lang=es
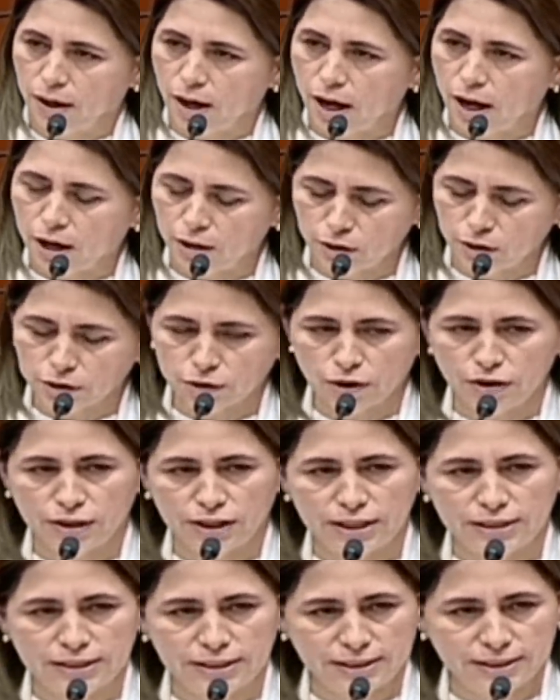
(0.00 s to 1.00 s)
a los
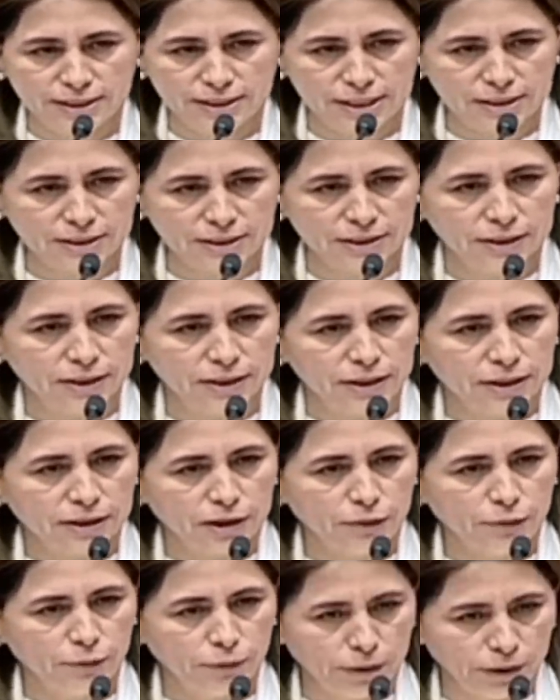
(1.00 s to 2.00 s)
congresistas
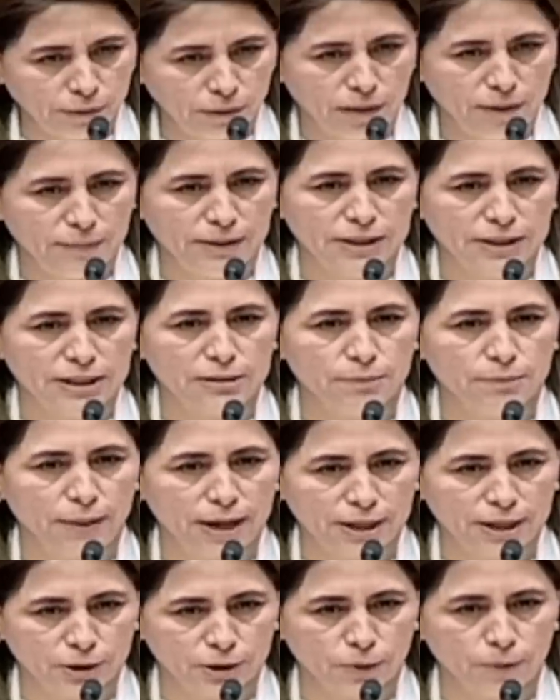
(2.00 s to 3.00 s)
que fueron a mi
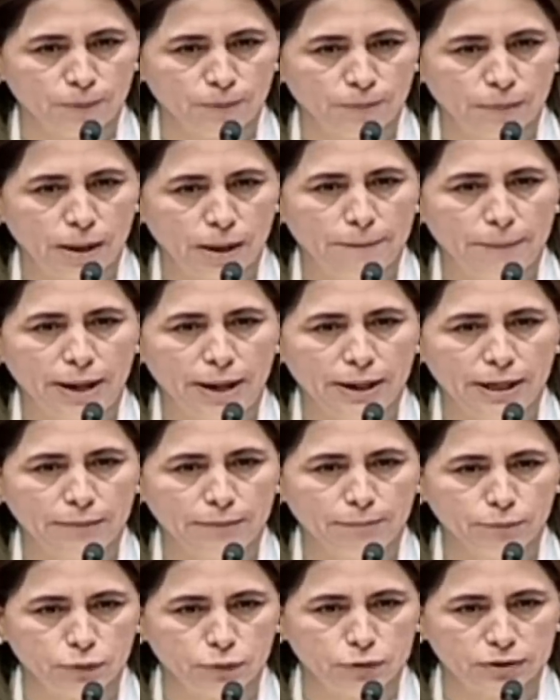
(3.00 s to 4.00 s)
despacho para
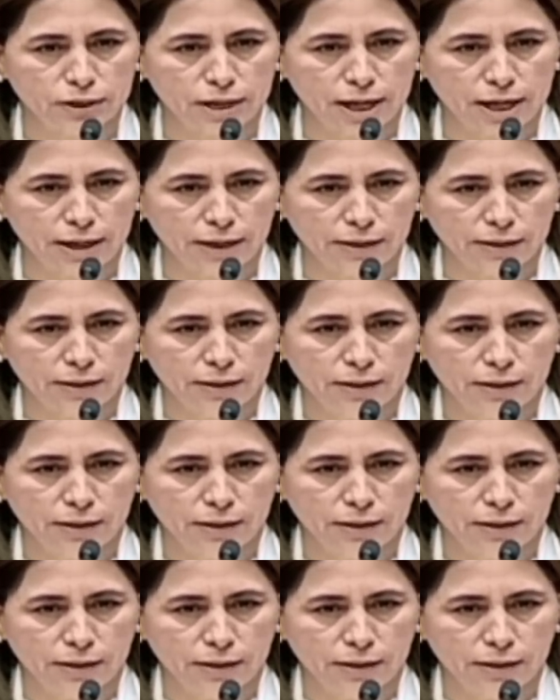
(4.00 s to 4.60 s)
impulsar